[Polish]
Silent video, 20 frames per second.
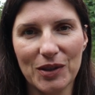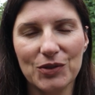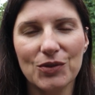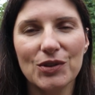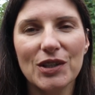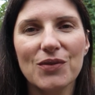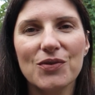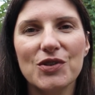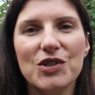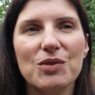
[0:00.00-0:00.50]
A
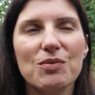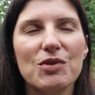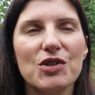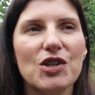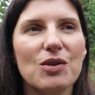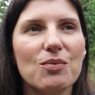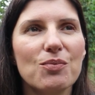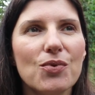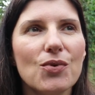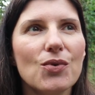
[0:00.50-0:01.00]
tutaj widzimy,
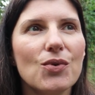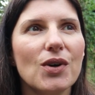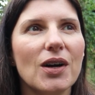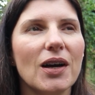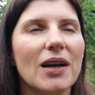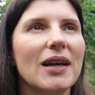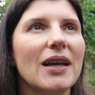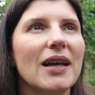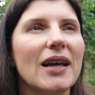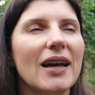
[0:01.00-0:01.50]
że Bóg
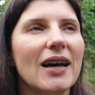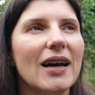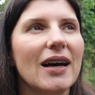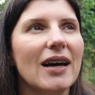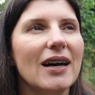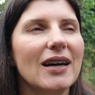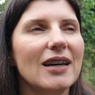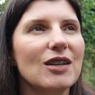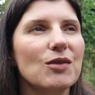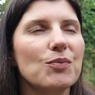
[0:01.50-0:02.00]

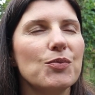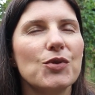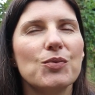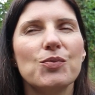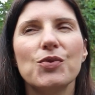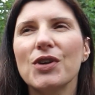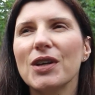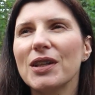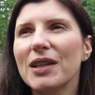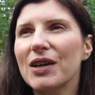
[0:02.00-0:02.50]
e,
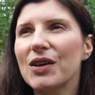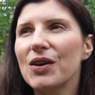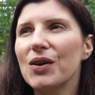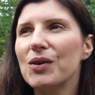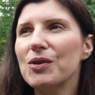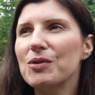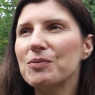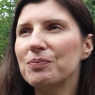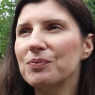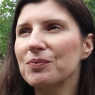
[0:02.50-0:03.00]
próbuje
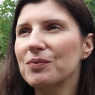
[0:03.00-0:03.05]
tego